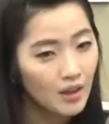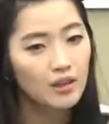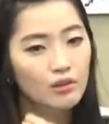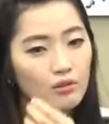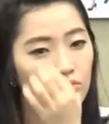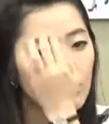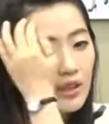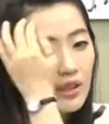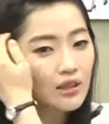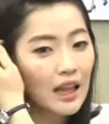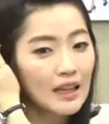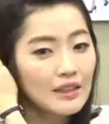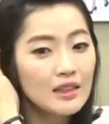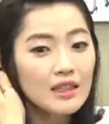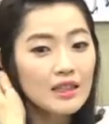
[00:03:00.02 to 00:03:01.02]
근데 우리는
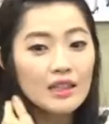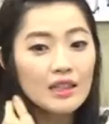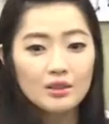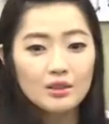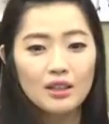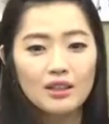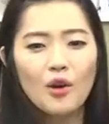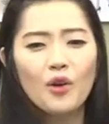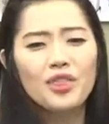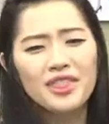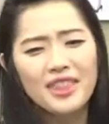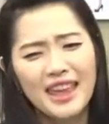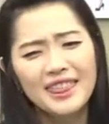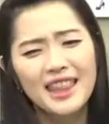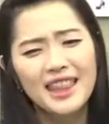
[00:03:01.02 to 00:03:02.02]
단기를
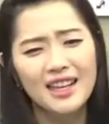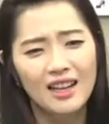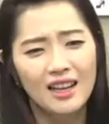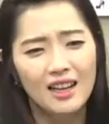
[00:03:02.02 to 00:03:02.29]
연, 옛날